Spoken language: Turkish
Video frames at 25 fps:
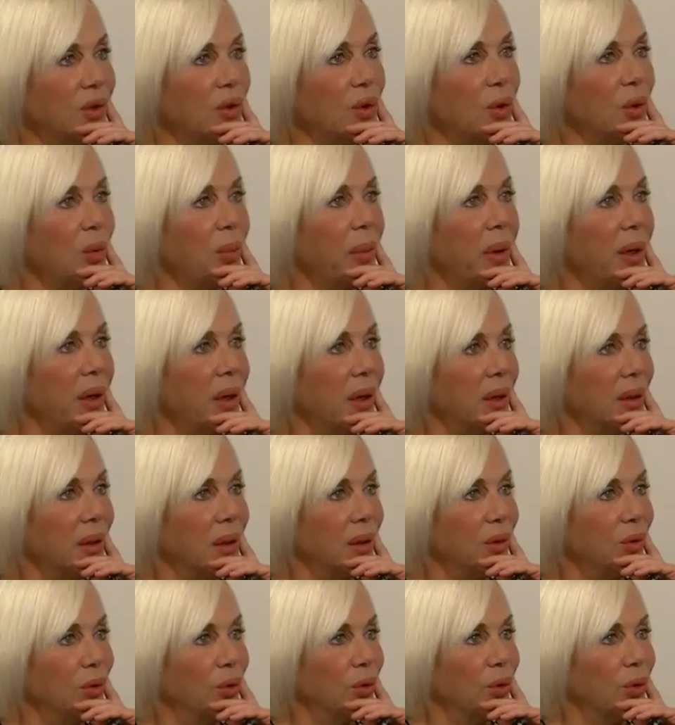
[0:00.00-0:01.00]
çok merak
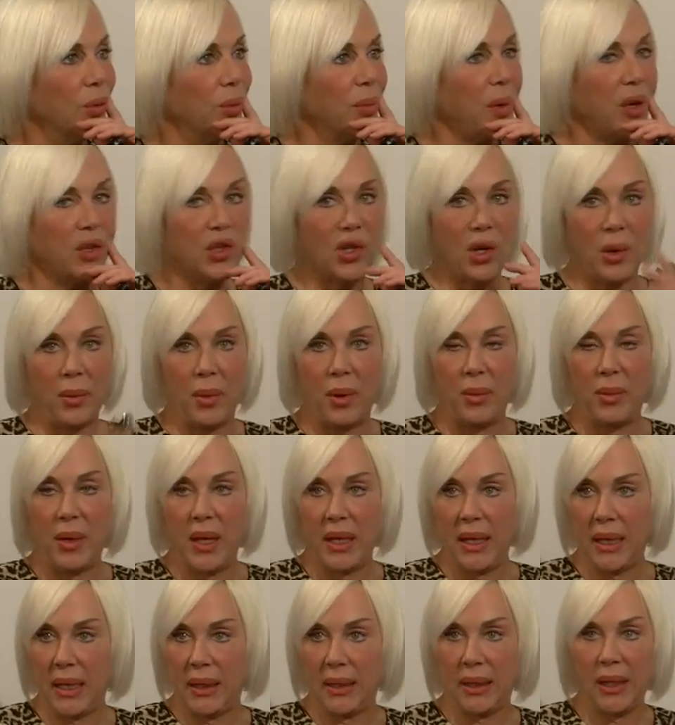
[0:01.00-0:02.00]
ediyorum. Başka
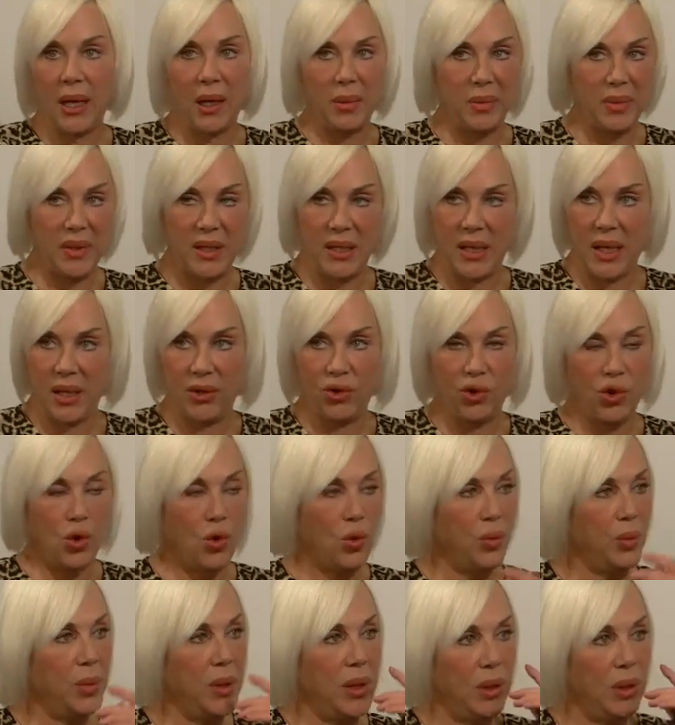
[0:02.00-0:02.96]
memleketler bizden çok mu